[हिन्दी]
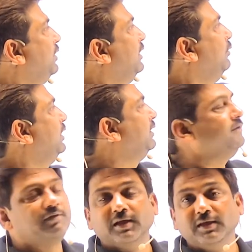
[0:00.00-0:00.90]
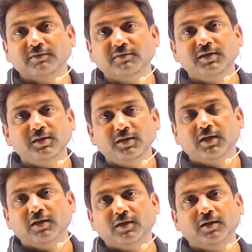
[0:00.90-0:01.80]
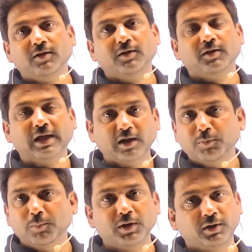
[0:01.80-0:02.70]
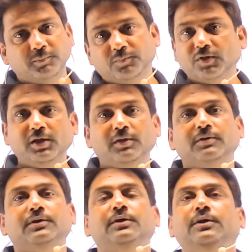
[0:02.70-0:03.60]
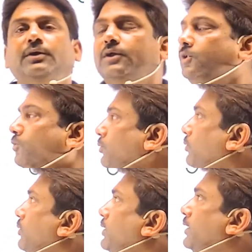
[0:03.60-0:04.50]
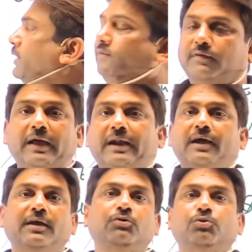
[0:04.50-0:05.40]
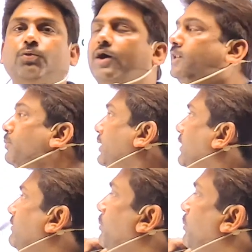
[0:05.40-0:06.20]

जो रेडियोलेरियंस है इसी एरा में बने ठीक तो इस एरा के शुरुआत में ये